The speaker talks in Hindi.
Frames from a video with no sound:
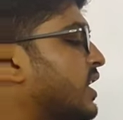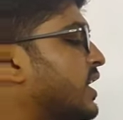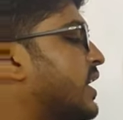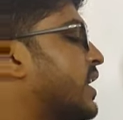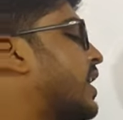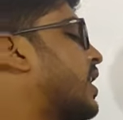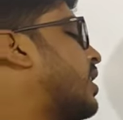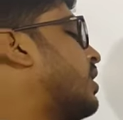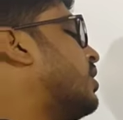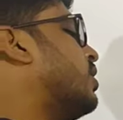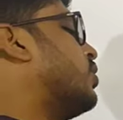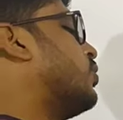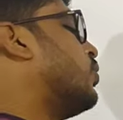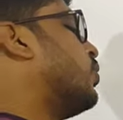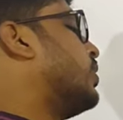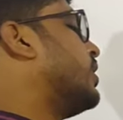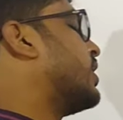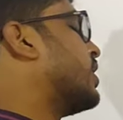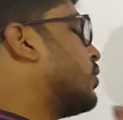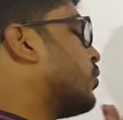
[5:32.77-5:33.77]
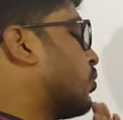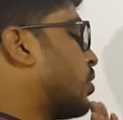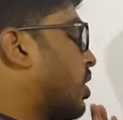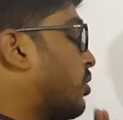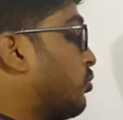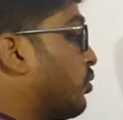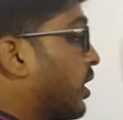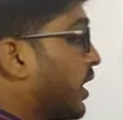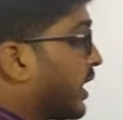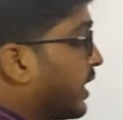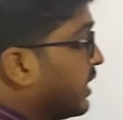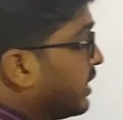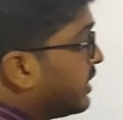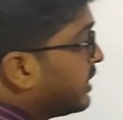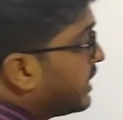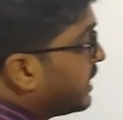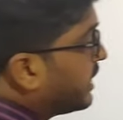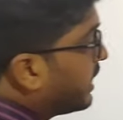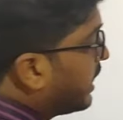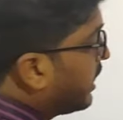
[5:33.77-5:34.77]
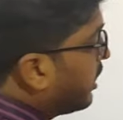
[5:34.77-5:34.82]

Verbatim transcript: ही नहीं रहा वो नहीं का रुका हुआ है ठीक